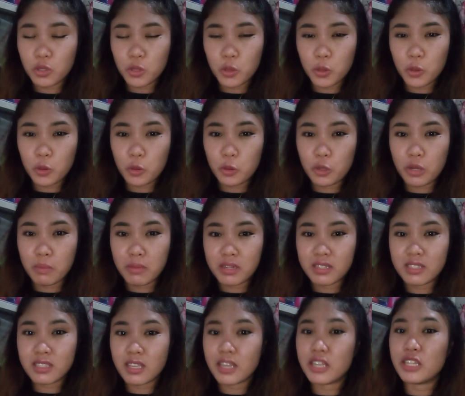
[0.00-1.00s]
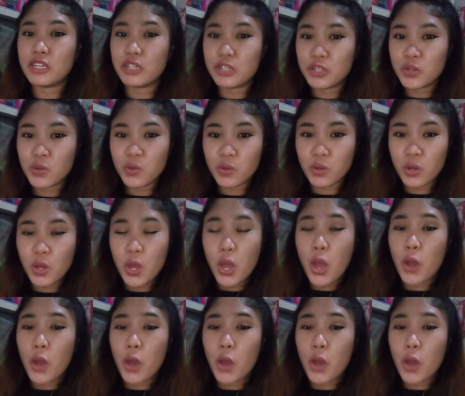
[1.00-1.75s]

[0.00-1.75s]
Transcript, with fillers: ituturo ko naman sa inyo